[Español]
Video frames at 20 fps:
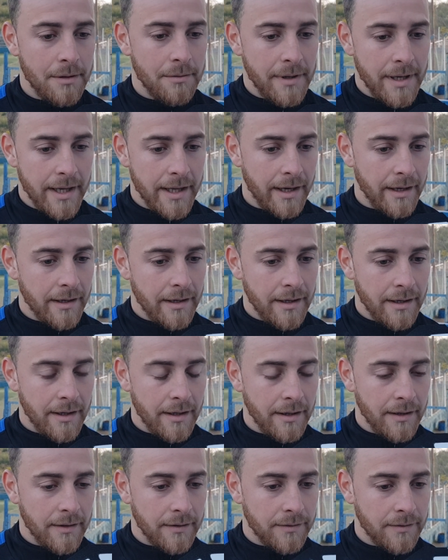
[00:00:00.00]

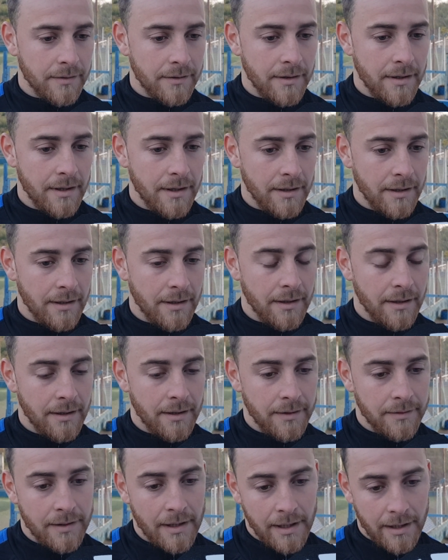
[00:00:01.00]
viernes
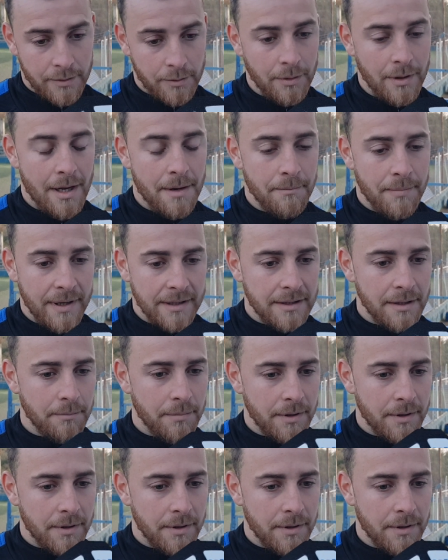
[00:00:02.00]
de sacar un empate,